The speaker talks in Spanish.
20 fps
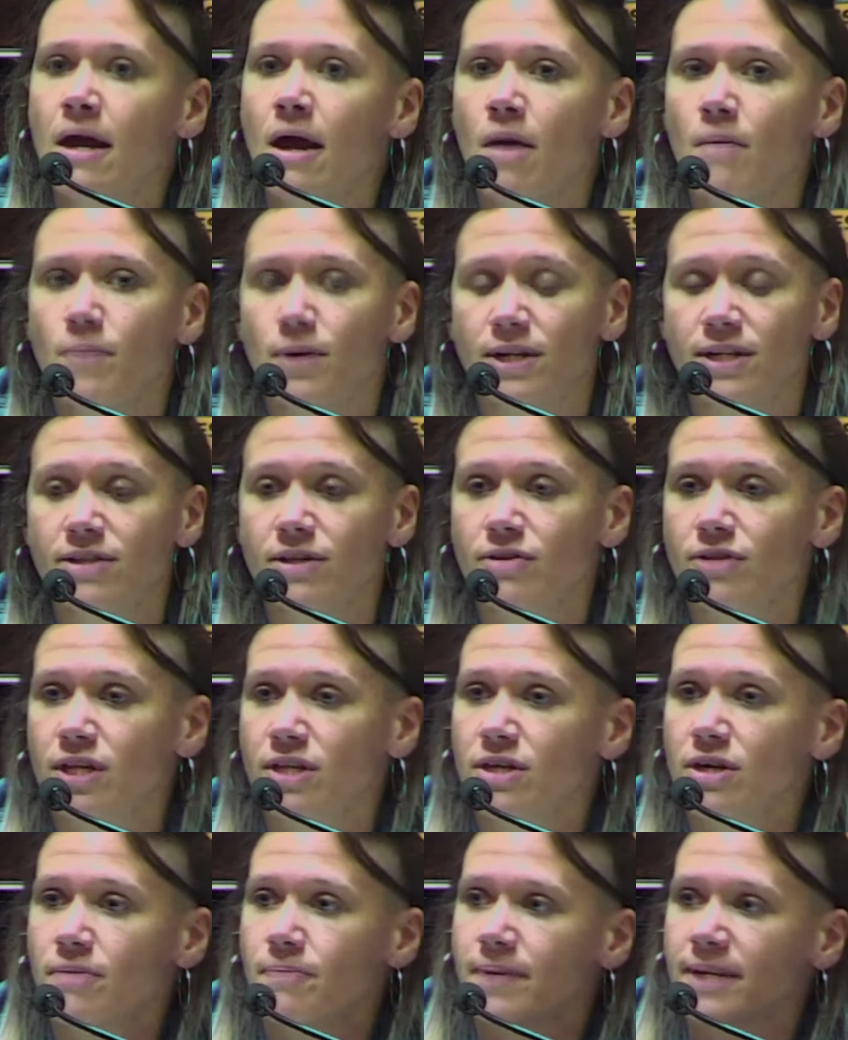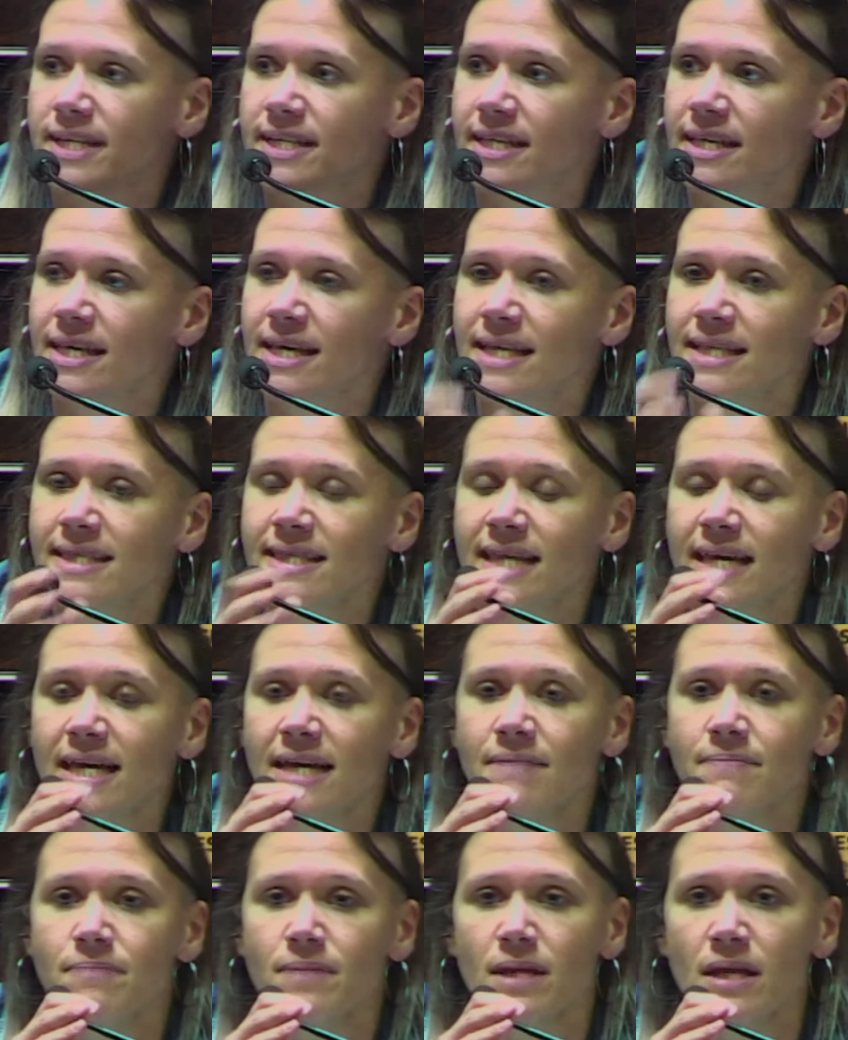Por eso, señor presidente,
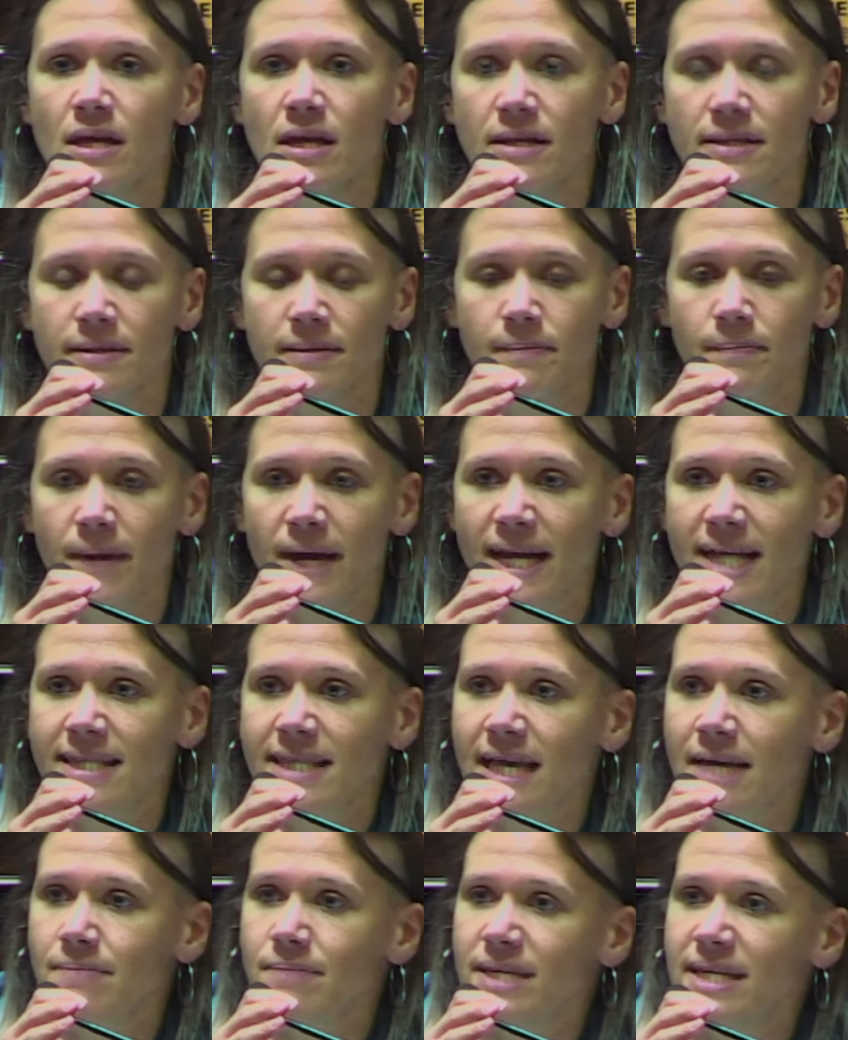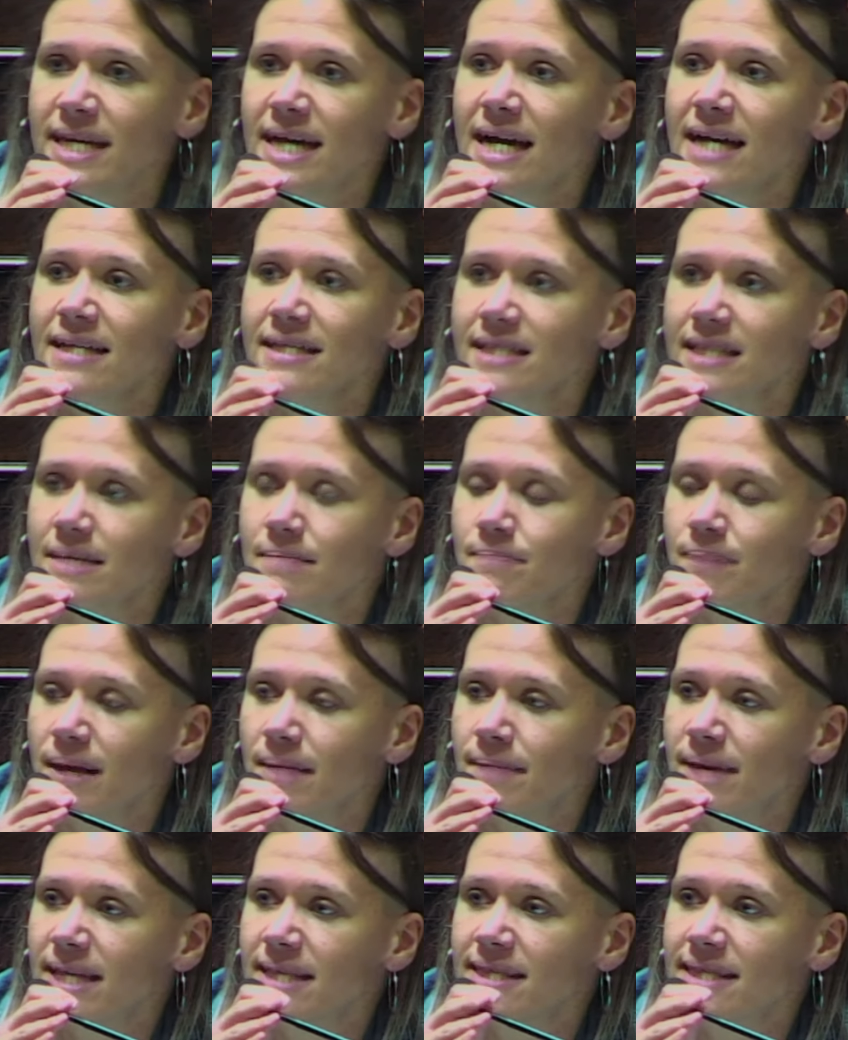para terminar,
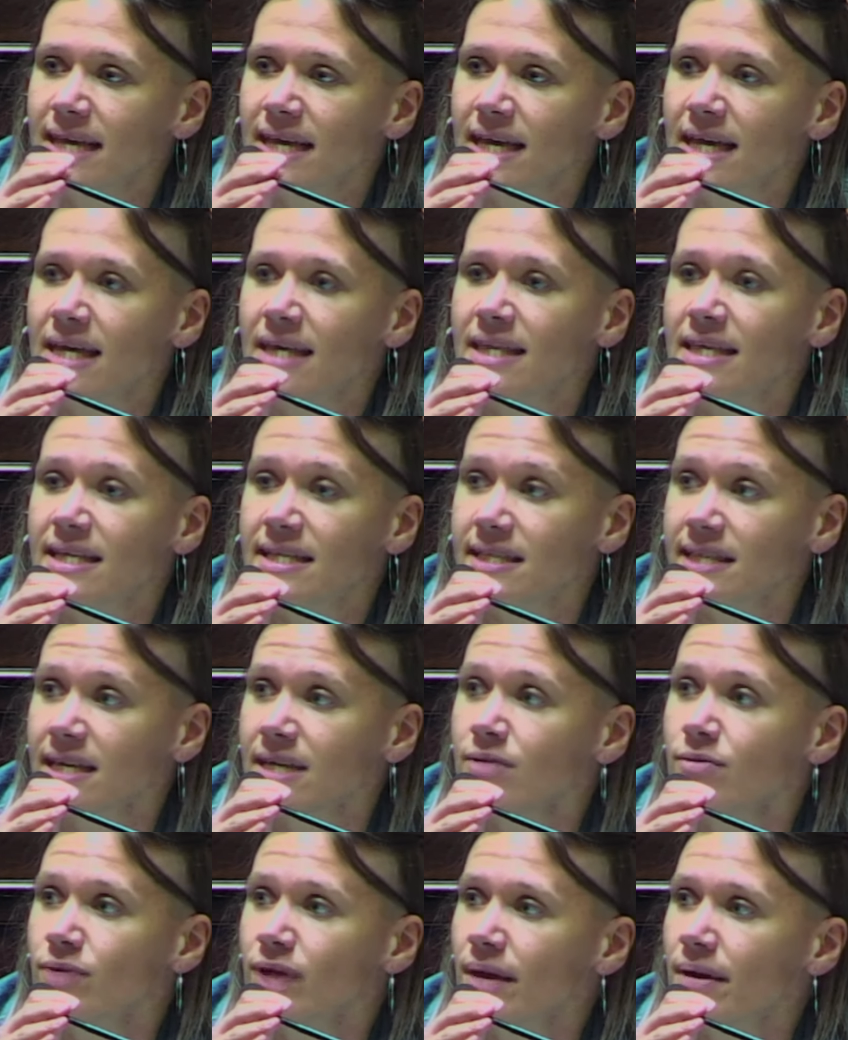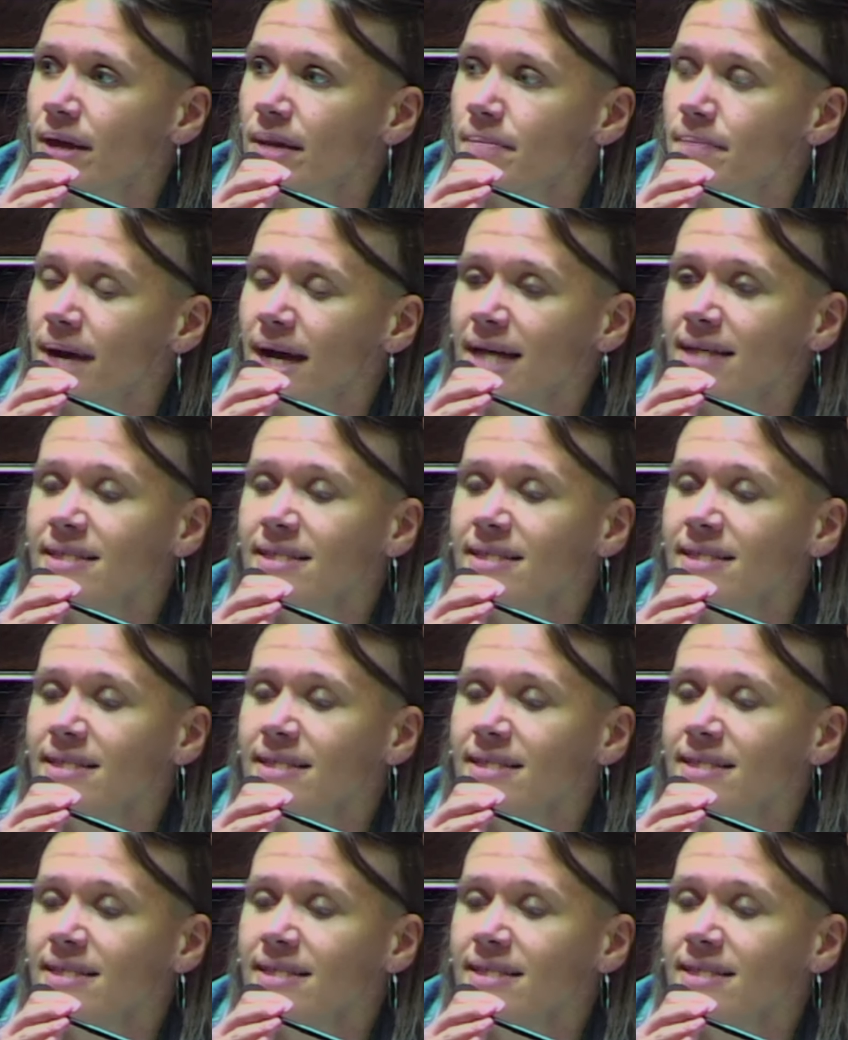simplemente decir una vez más